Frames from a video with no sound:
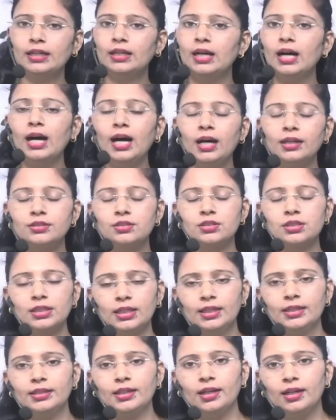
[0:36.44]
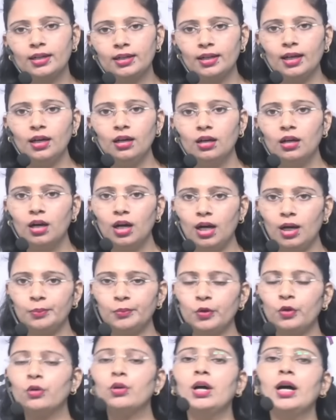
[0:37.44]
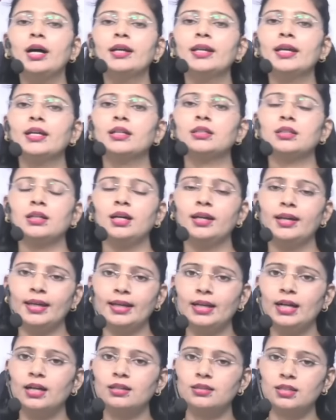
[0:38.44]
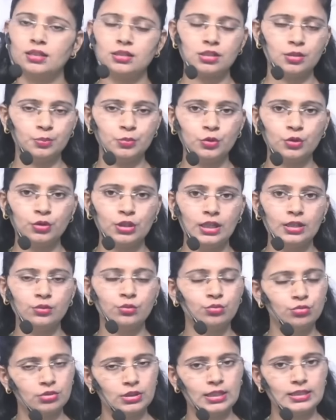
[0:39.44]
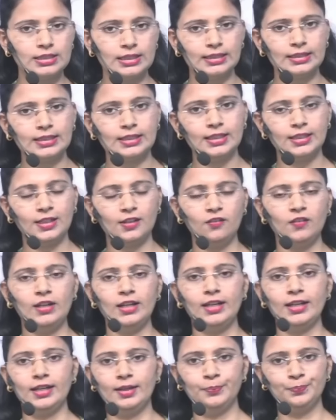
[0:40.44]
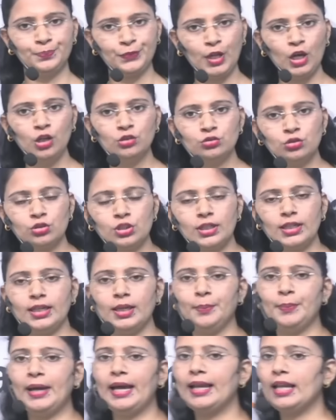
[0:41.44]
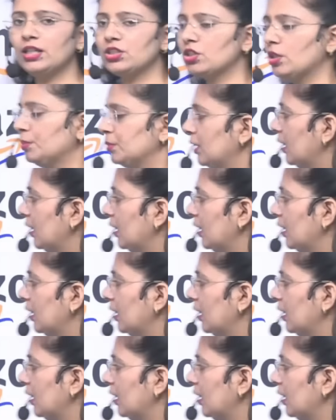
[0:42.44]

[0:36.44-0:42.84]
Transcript: का आज सेट अगला हम लोग अनेक अनेकार्थक शब्दों का दूसरा सेट करने वाले हैं तो चलिए पहला शब्द